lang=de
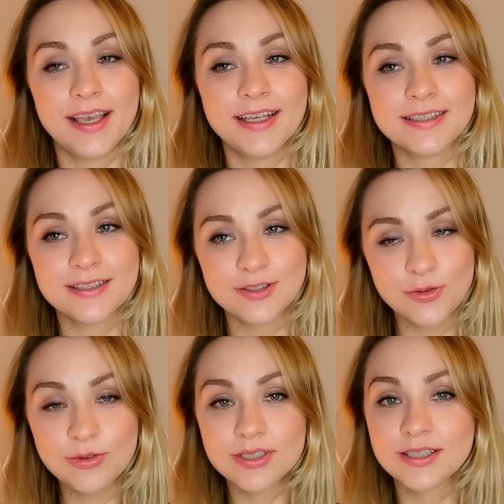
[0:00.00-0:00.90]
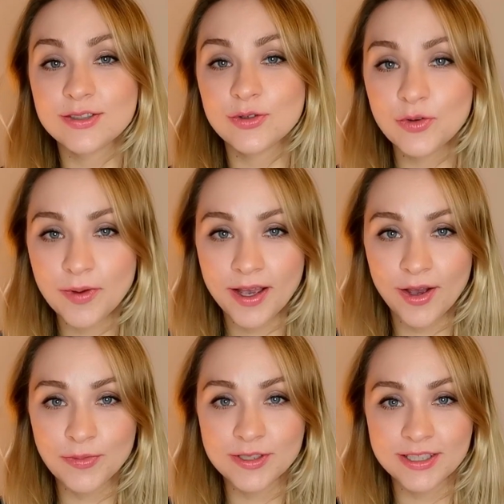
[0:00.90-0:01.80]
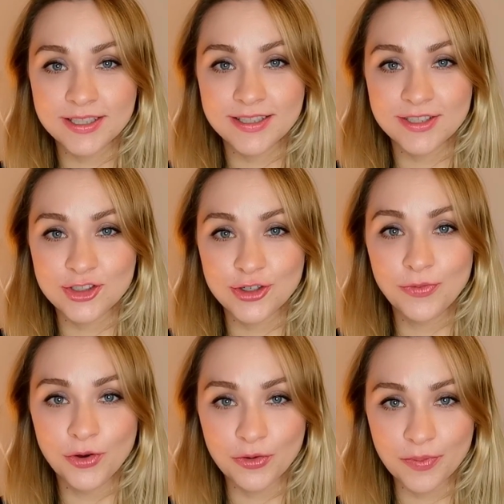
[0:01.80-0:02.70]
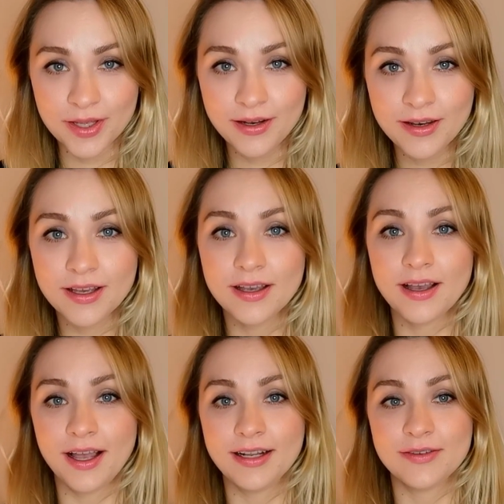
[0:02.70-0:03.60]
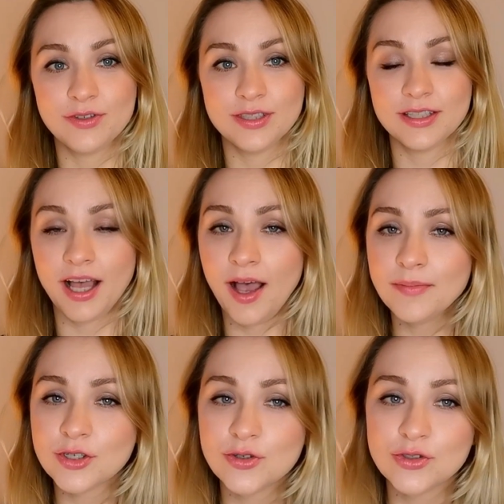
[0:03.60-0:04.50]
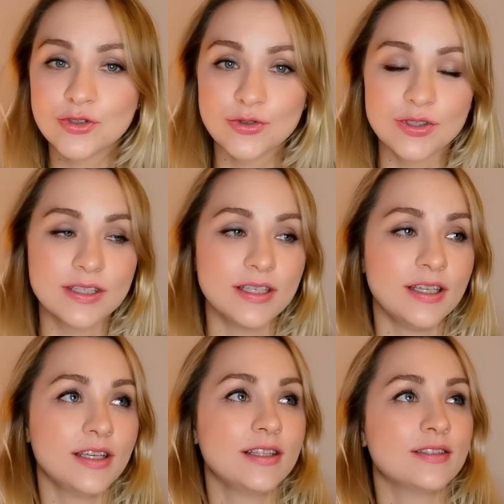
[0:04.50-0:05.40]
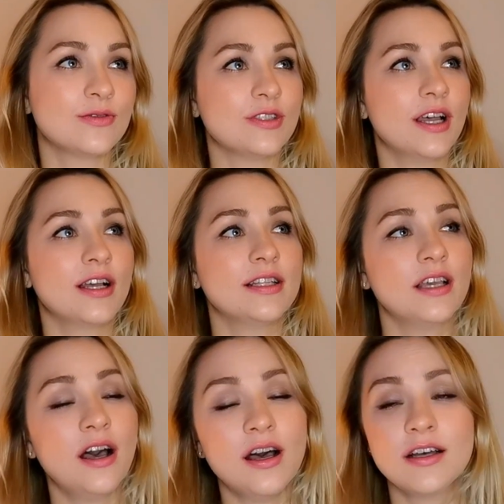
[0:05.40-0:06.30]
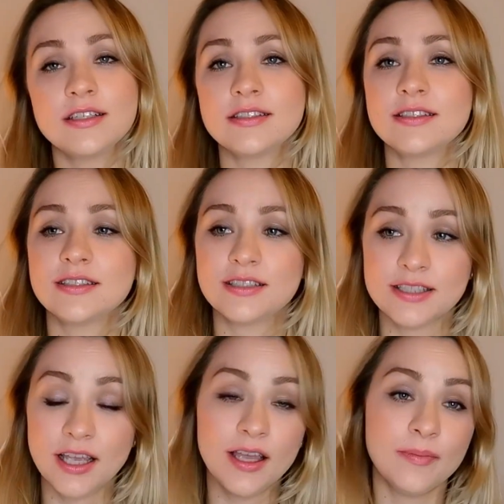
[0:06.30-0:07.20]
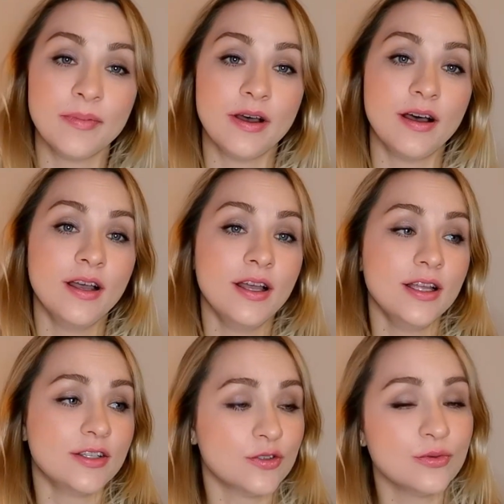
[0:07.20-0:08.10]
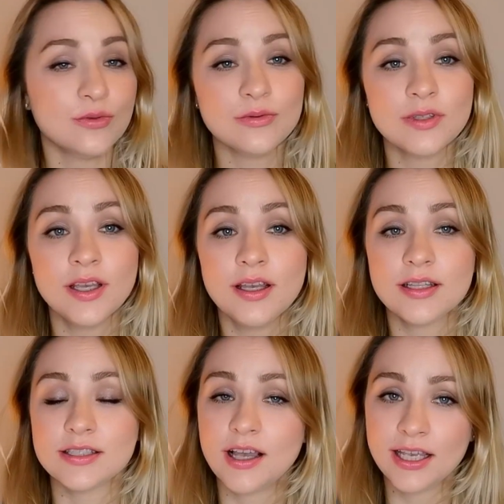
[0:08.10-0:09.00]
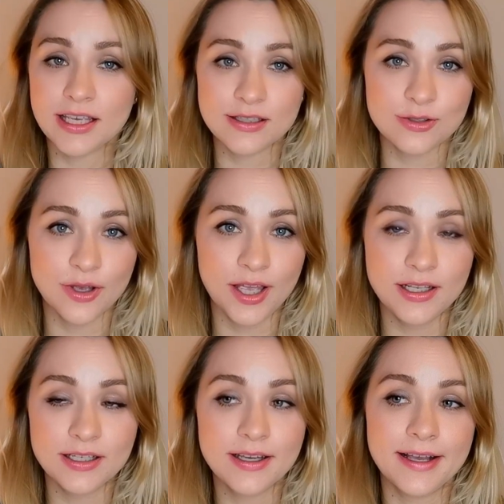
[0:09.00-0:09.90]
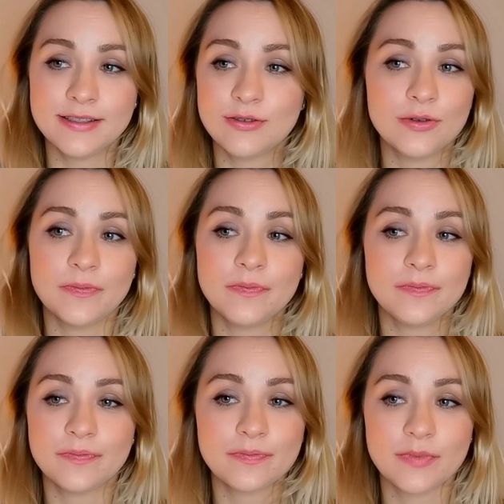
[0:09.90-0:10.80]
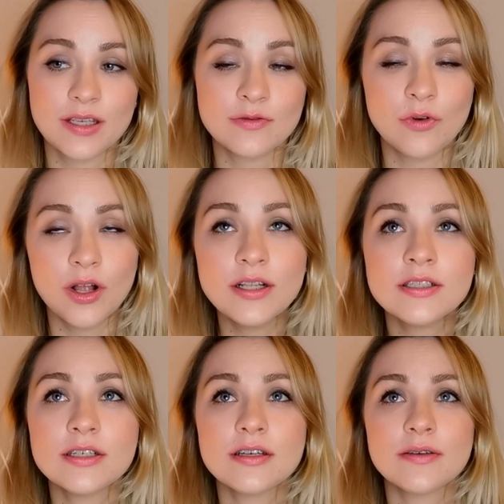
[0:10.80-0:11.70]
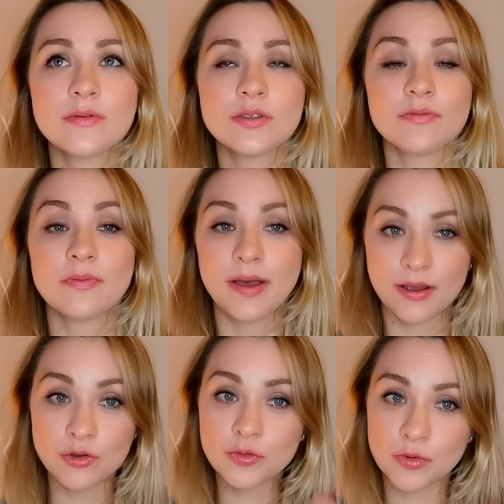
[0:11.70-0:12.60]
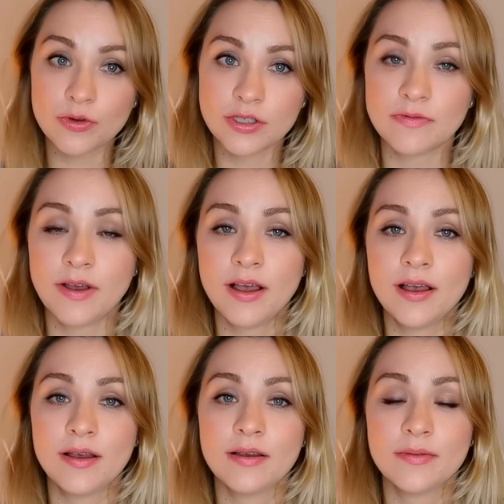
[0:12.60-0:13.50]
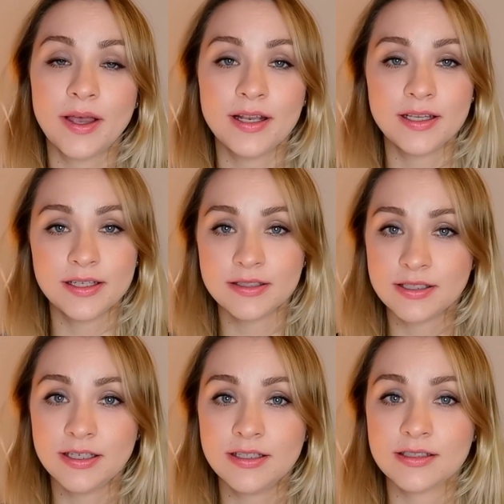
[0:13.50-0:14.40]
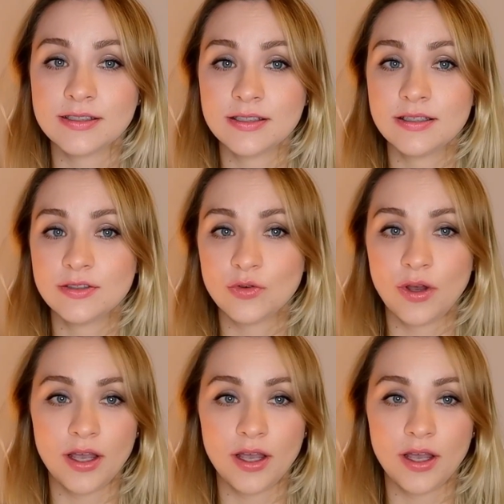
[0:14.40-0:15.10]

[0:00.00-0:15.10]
Es ist so, dass ich überhaupt nicht in der Stimmung bin, äh, einen gewissen Abschluss zu ziehen, zu sagen, ja, das ist Dezember, nun, das Jahr geht zu Ende. Also mm, ich wollte, ich, mein, ursprünglich war äh, meine Idee, dass ich so